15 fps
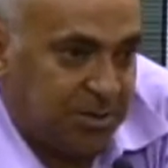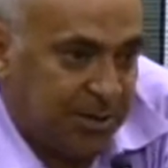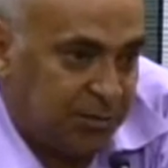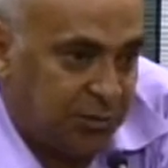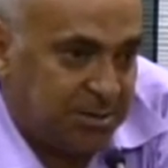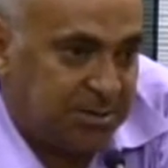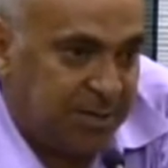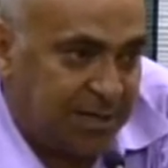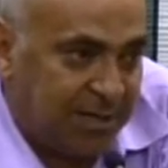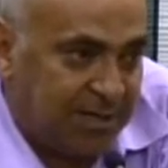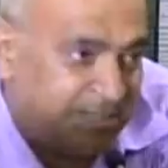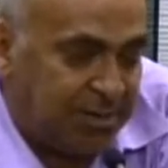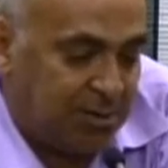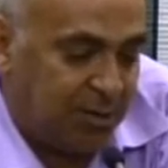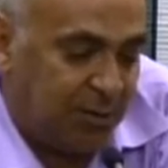a todos
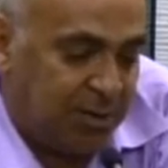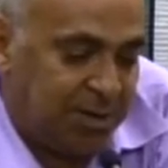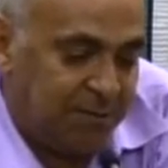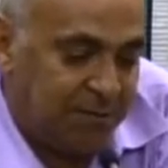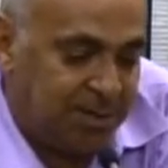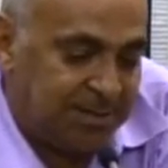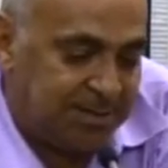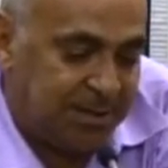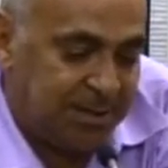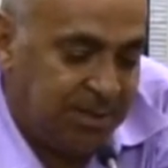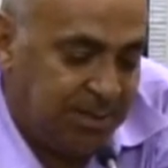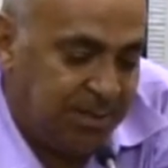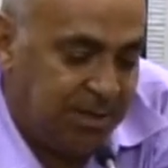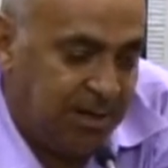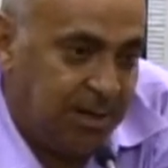aqueles que estão aqui
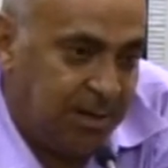presentes.